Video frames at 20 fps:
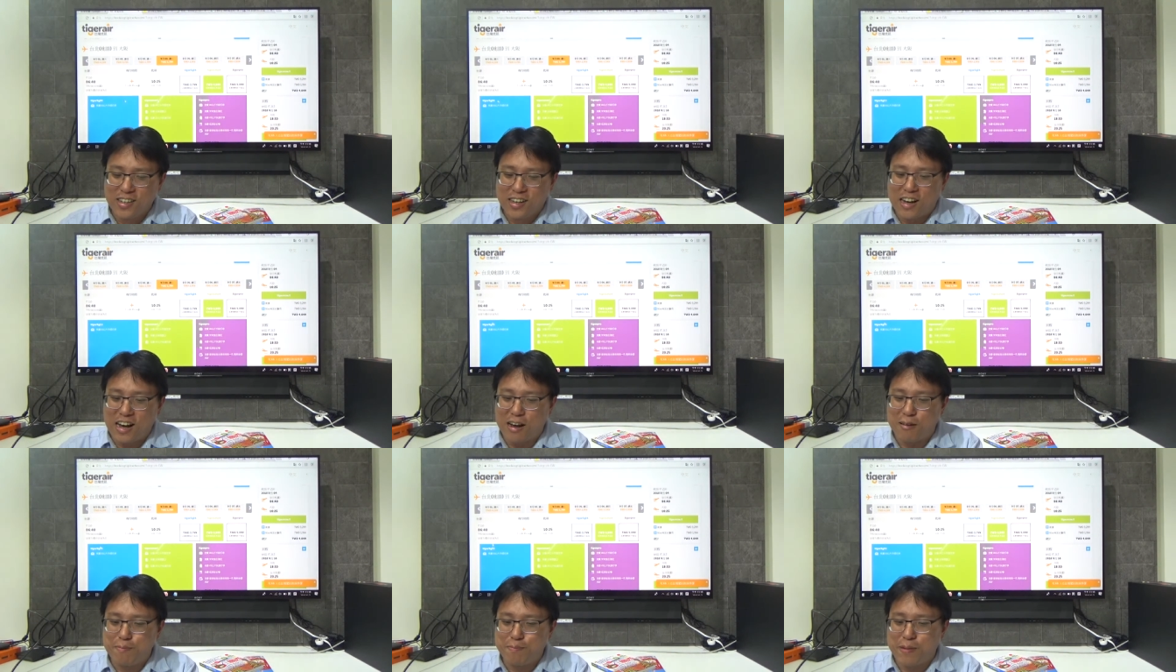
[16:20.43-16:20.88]

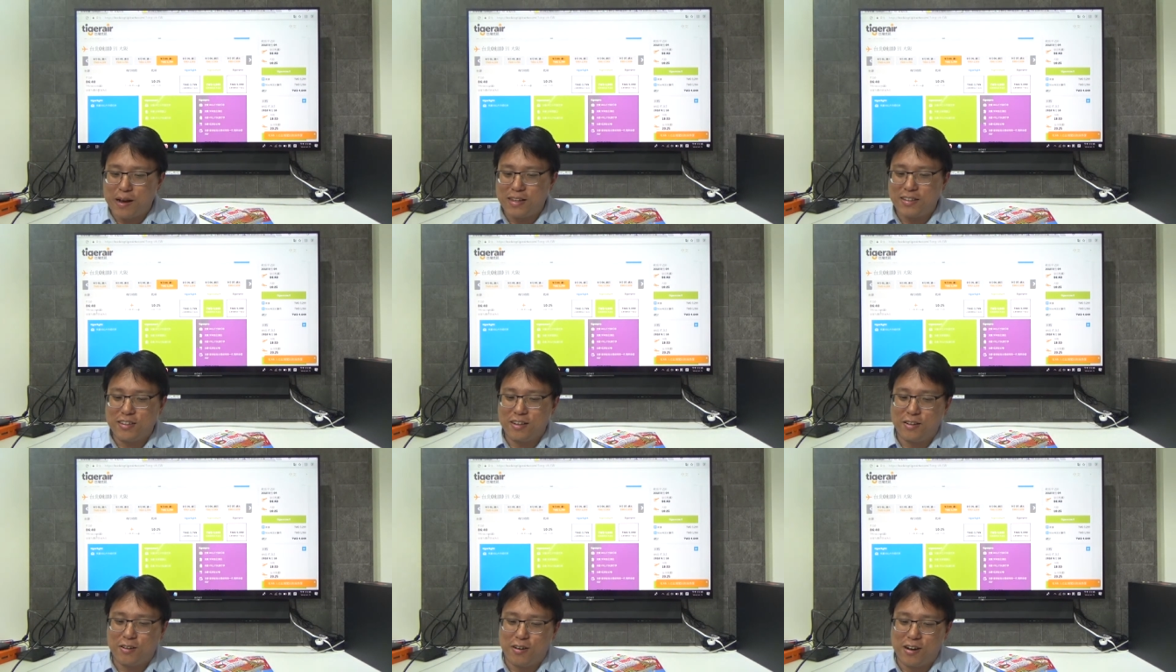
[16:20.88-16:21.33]
航
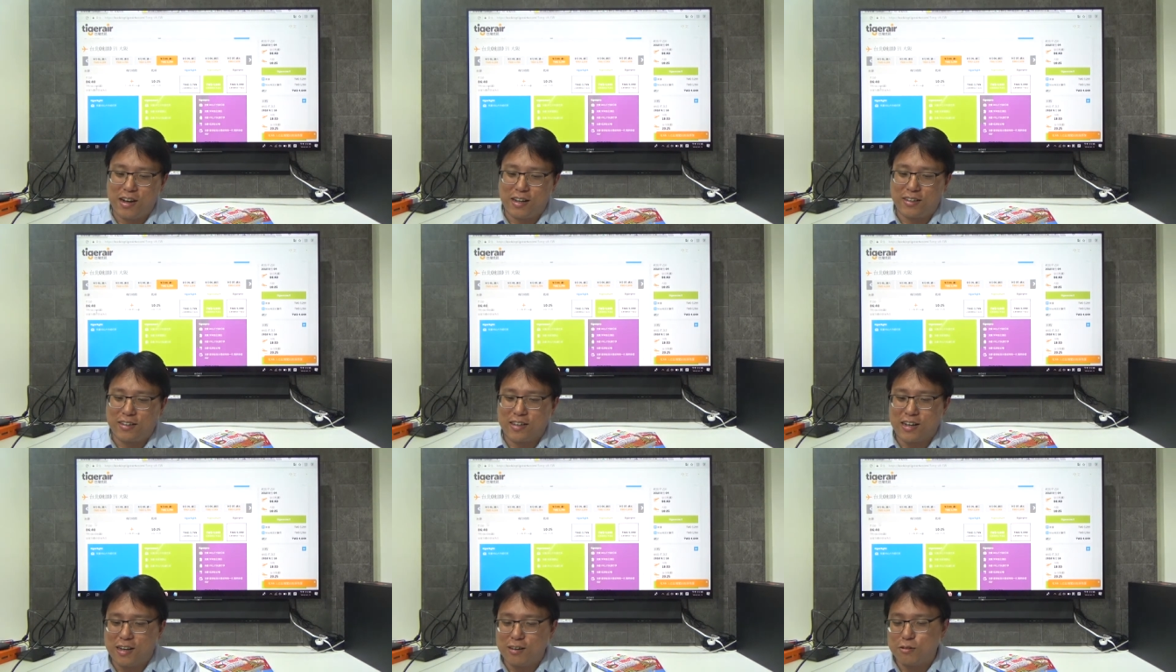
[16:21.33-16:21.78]
班的话，
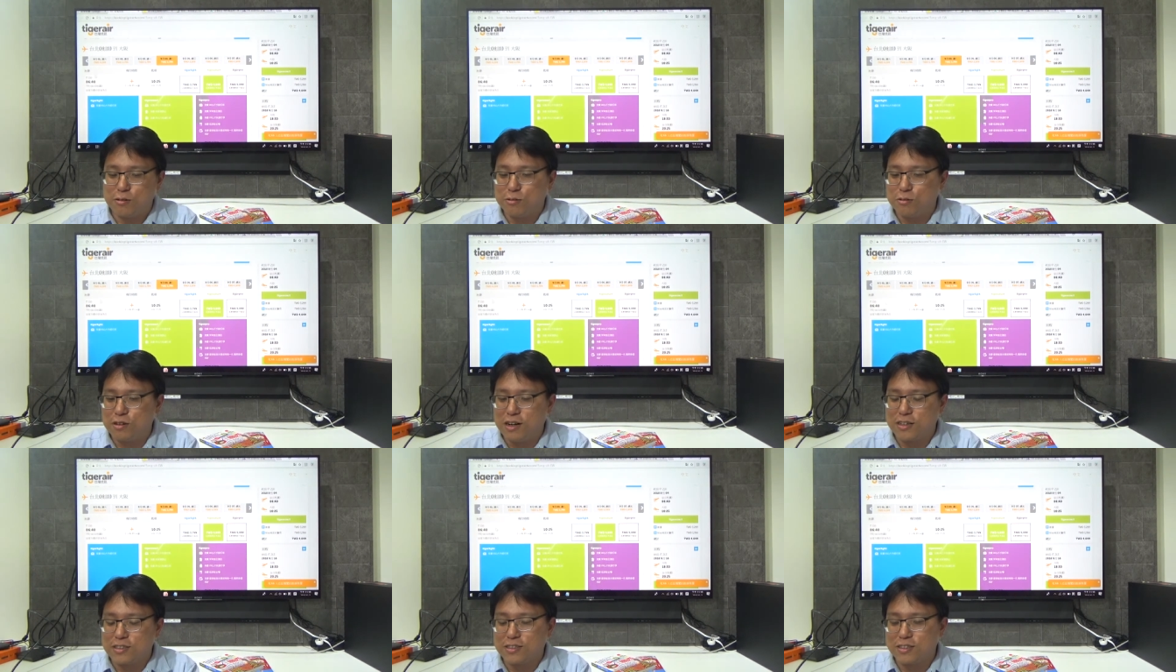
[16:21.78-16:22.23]
你看虎
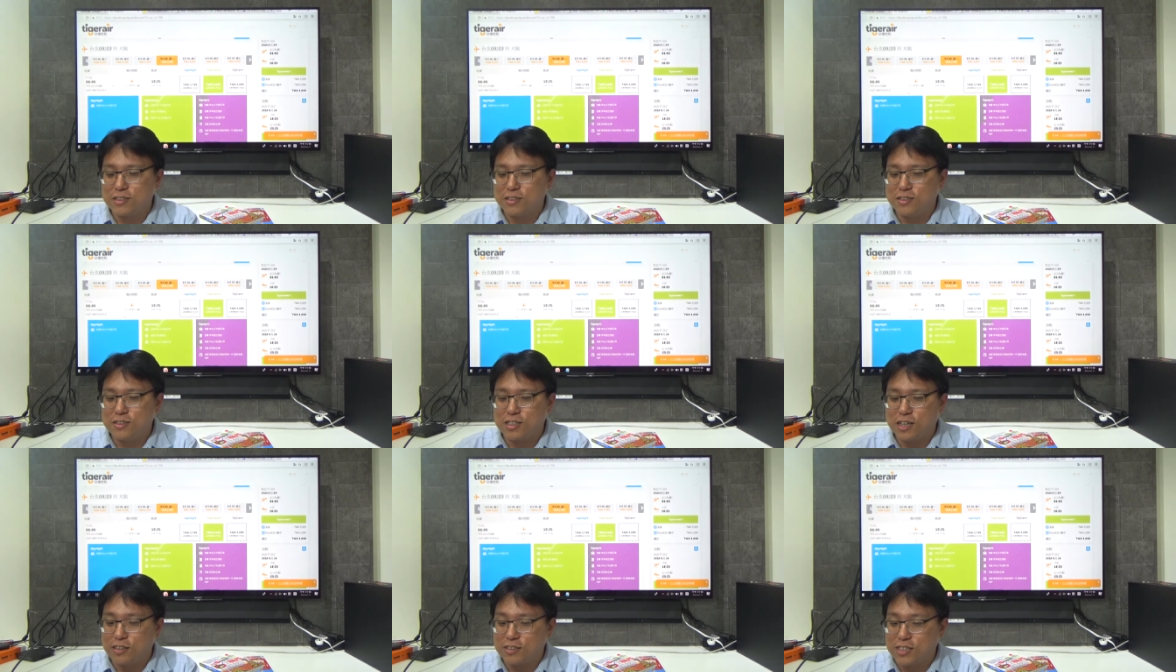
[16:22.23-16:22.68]
航
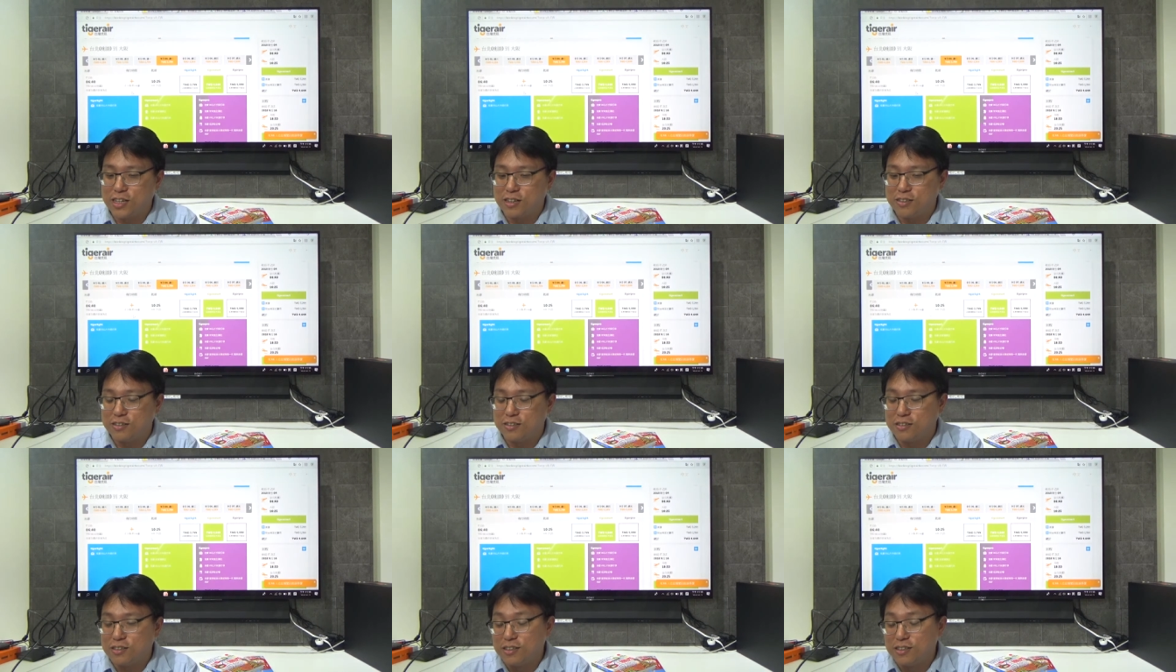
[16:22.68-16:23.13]
是早上